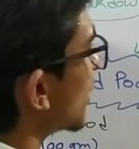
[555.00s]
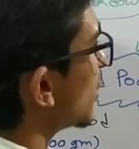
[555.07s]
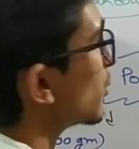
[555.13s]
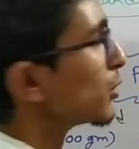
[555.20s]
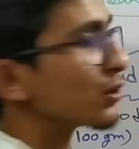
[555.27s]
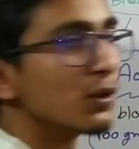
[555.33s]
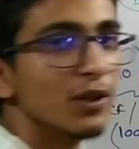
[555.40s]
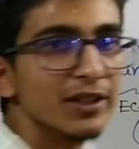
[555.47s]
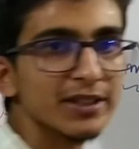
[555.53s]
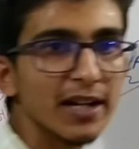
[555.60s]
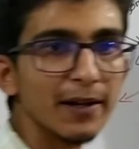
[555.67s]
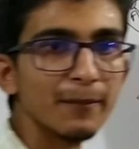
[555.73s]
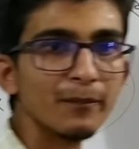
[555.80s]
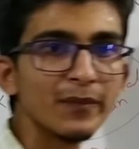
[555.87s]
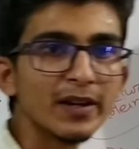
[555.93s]
ইউজ হয়ে
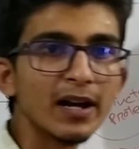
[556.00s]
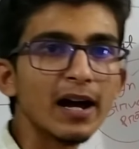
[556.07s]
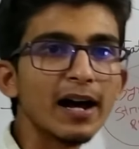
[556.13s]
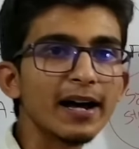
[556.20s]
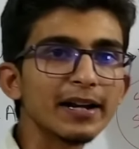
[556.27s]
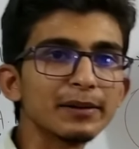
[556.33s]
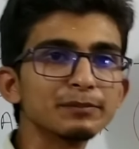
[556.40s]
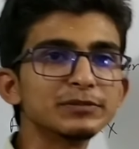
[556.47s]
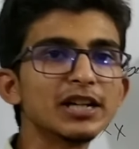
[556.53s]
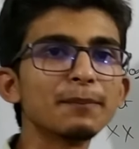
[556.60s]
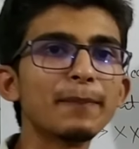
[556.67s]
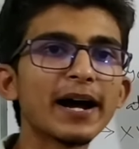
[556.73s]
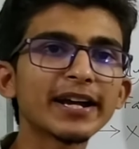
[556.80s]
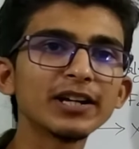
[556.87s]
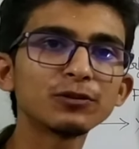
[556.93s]
যায় আর যে
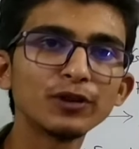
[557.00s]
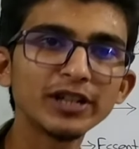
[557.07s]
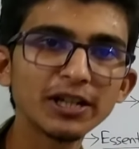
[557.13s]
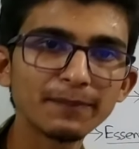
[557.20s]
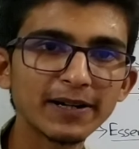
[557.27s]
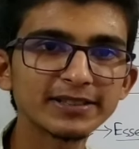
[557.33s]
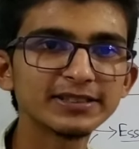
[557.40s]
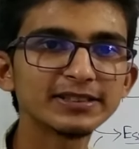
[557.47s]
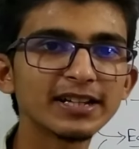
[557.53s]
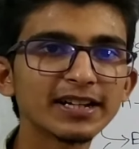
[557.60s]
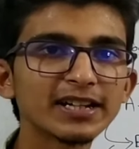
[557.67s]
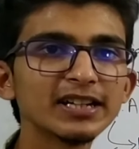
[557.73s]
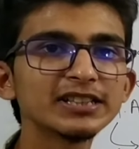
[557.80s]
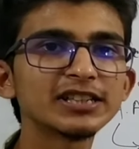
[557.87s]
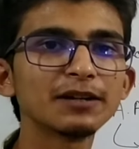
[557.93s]
বাকি টোয়েন্টি পার্সেন্ট
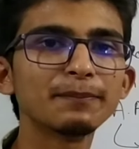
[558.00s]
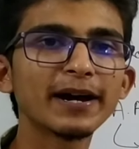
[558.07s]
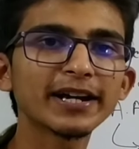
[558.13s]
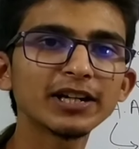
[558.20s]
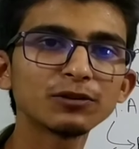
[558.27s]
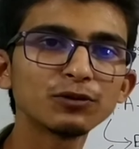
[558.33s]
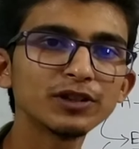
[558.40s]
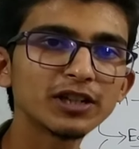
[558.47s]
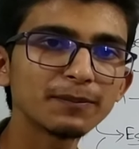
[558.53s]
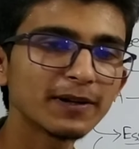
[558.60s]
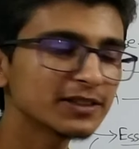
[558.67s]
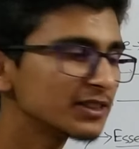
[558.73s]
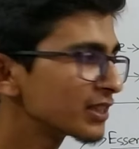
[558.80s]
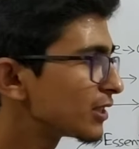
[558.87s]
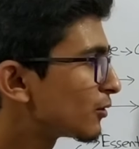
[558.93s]
থাকে সেই বাকি টোয়েন্টি
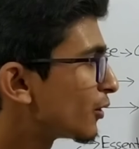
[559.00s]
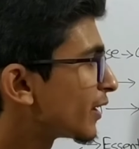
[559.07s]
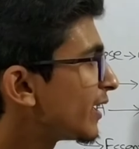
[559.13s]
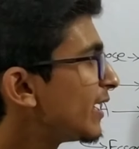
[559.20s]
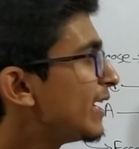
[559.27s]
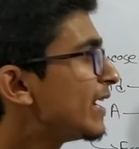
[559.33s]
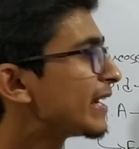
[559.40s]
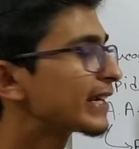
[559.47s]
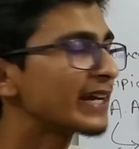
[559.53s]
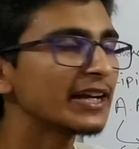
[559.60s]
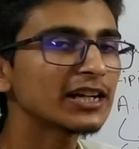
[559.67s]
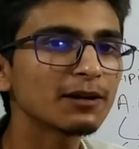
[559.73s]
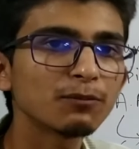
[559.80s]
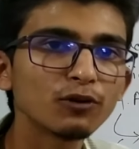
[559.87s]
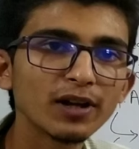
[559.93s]
পার্সেন্ট কী করে
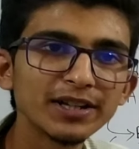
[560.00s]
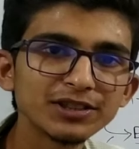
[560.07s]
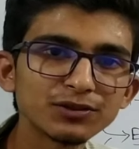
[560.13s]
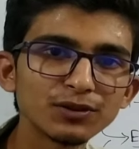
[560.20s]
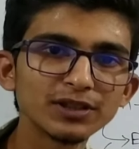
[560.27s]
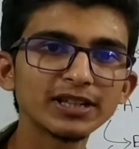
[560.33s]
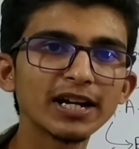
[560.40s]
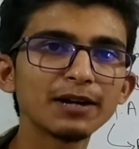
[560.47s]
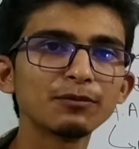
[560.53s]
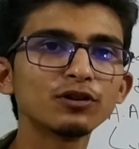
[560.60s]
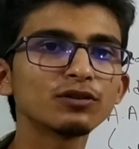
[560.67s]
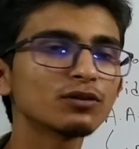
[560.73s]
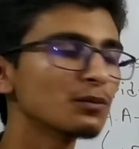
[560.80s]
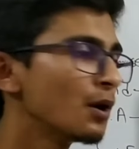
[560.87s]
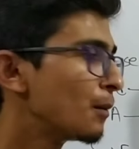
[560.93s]
ক্যাটাবোলাইজড হয়ে যায় এবং
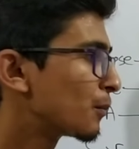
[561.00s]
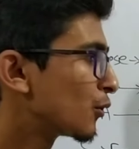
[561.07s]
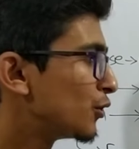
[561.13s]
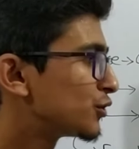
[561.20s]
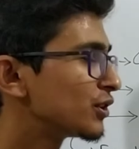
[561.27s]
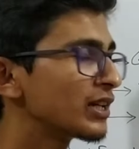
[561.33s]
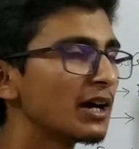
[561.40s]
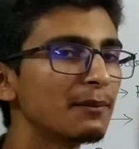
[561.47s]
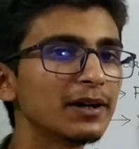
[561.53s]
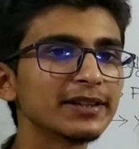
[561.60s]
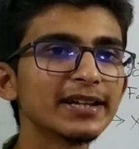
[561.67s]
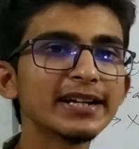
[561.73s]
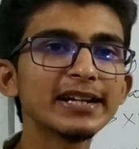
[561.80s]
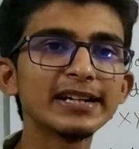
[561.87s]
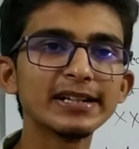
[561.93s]
প্রয়োজনে
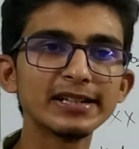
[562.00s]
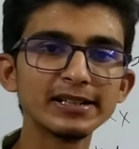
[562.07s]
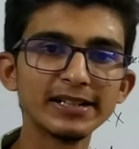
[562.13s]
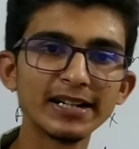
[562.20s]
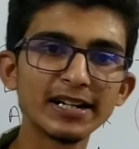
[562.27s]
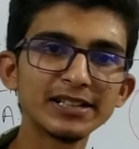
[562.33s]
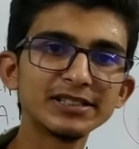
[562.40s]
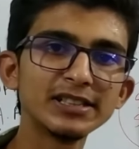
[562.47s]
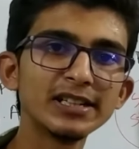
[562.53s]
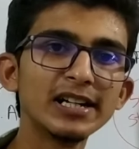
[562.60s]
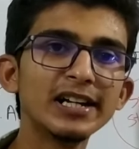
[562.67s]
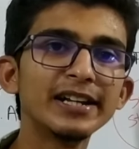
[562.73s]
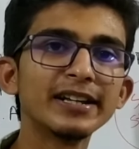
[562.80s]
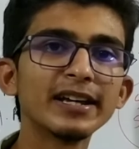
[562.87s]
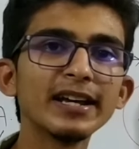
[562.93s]
আমাদের এনার্জি
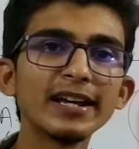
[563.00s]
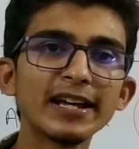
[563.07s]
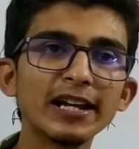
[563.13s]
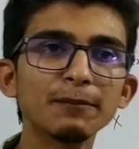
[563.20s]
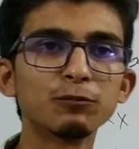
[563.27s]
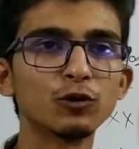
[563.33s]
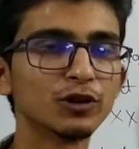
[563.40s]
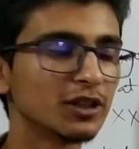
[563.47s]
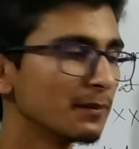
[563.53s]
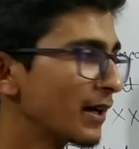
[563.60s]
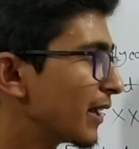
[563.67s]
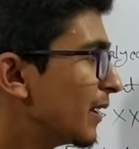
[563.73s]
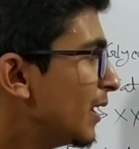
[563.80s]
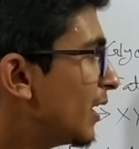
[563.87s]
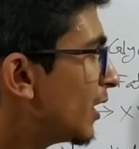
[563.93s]
ইল্ডিংয়ে হেল্প করতে
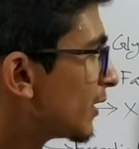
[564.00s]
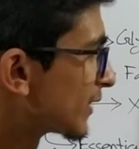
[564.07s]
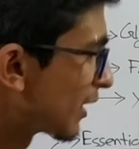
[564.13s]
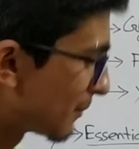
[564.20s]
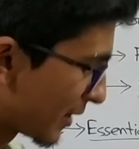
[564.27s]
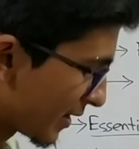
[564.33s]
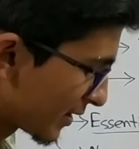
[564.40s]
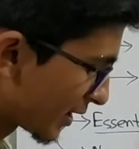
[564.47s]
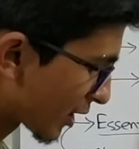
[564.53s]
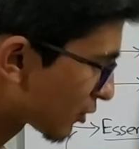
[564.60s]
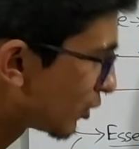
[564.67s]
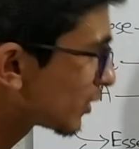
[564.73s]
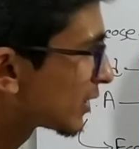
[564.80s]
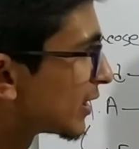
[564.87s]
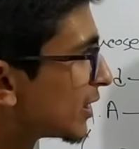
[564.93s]
পারে তার মানে কি
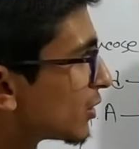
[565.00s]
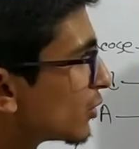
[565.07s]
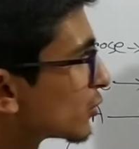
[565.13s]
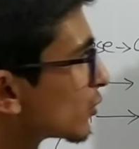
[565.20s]
দেখো তৃতীয়